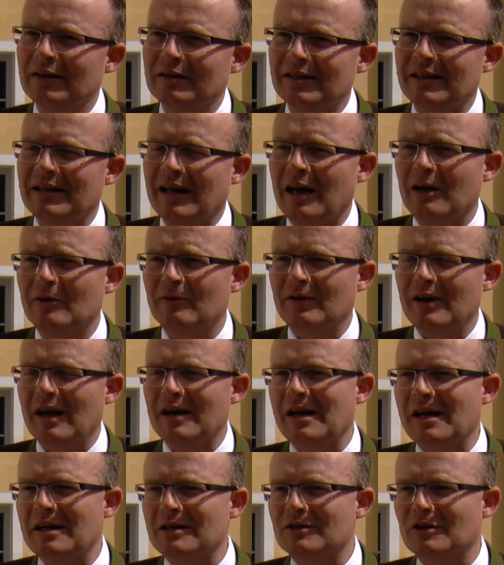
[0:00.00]
Die
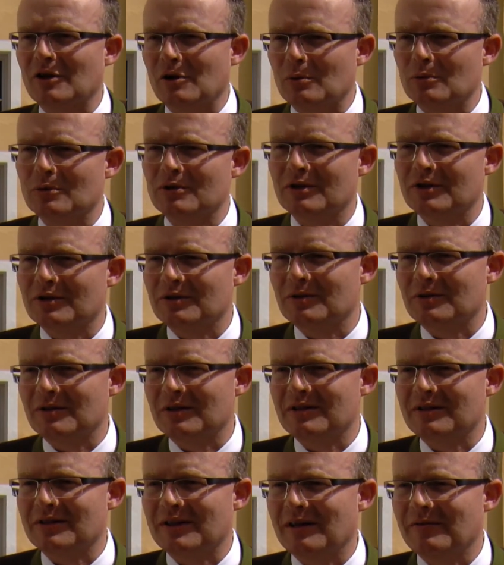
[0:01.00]
Nachfrage ist groß, also
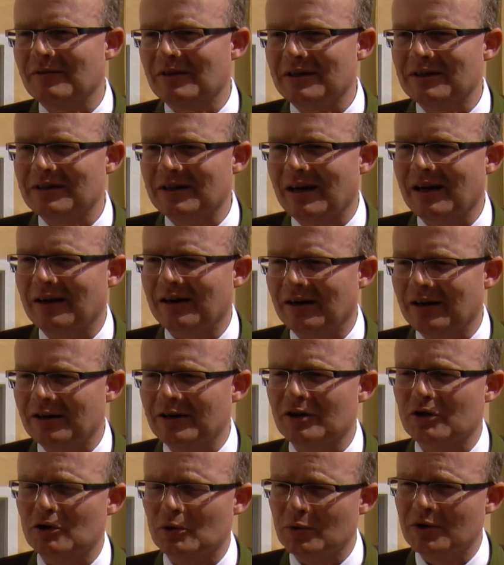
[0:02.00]
das glaube ich ist auch
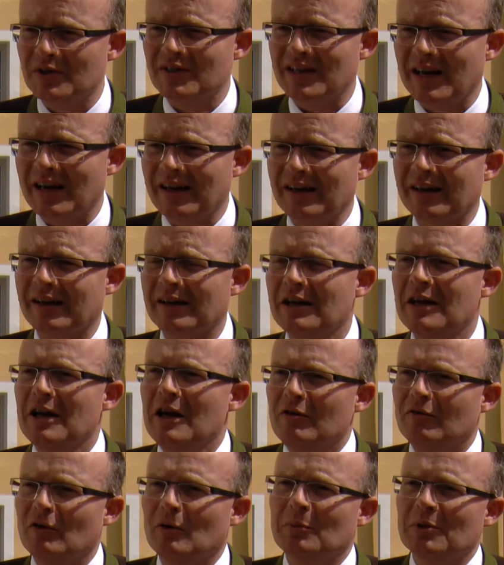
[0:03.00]
eine schöne Sache,
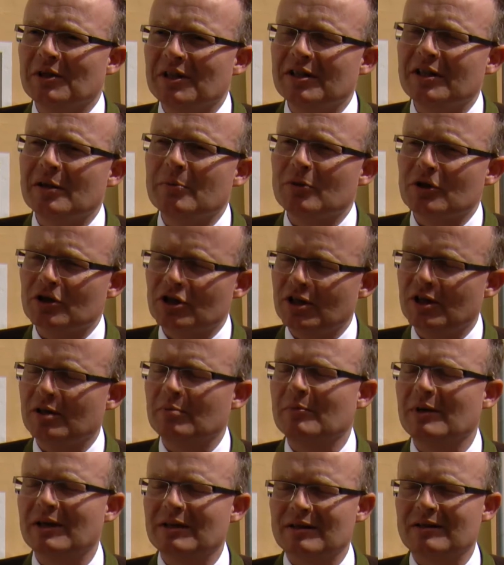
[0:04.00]
wo wir nicht immer
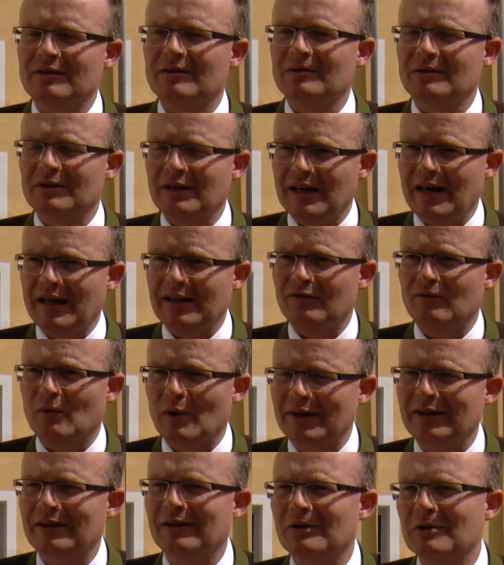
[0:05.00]
schieren müssen und die Leute
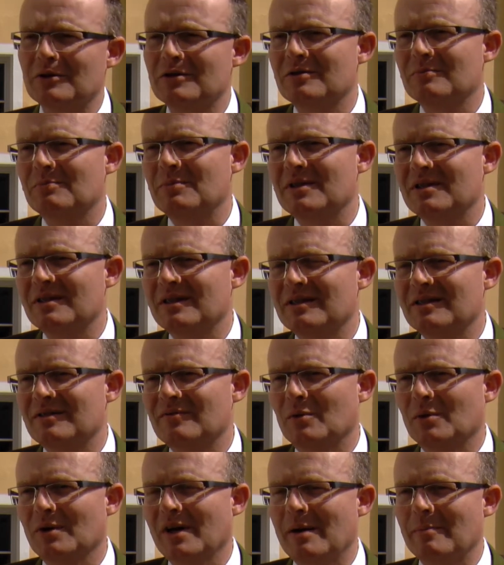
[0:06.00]
warten lassen, bis sie
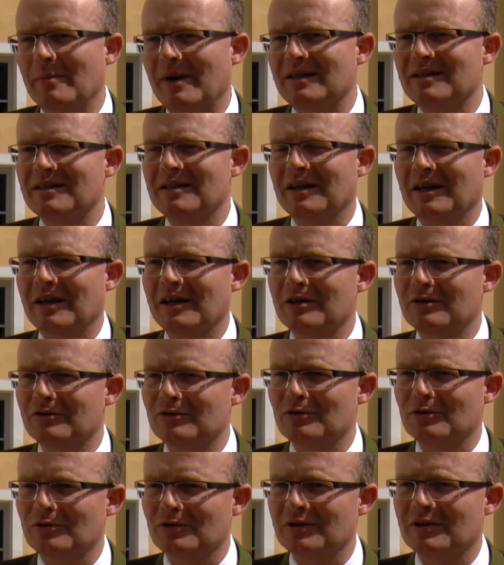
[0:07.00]
ins Wohnheim einziehen
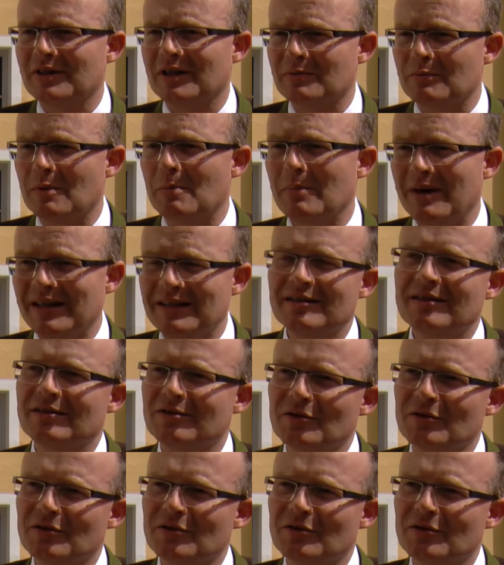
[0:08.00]
können, sondern dass wir Plätze